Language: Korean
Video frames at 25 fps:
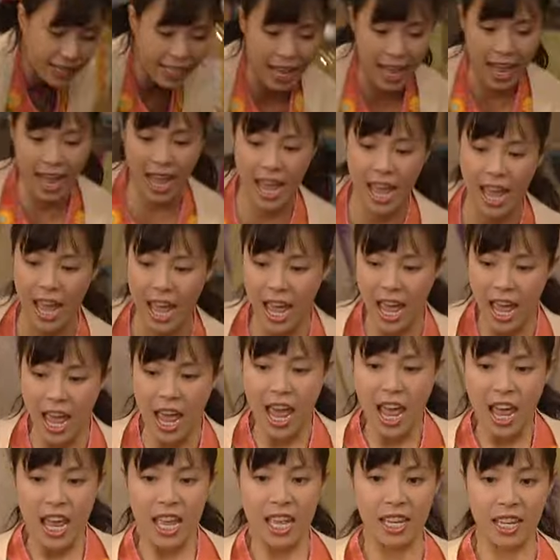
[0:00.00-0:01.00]
있네.
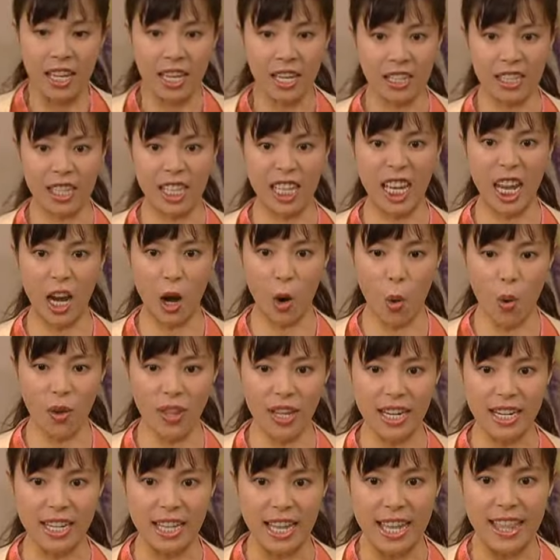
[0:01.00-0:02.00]
이거 네
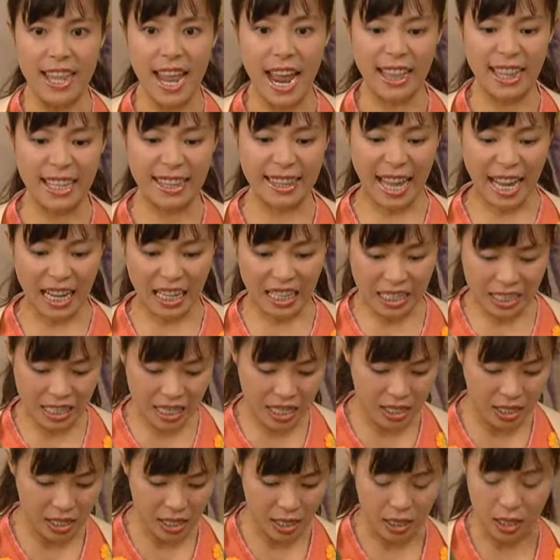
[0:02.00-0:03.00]
오늘 내한테 딱
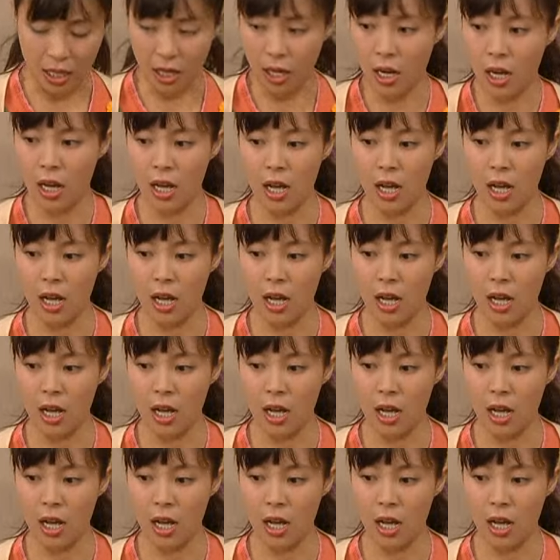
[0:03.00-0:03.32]
걸렸어 이거.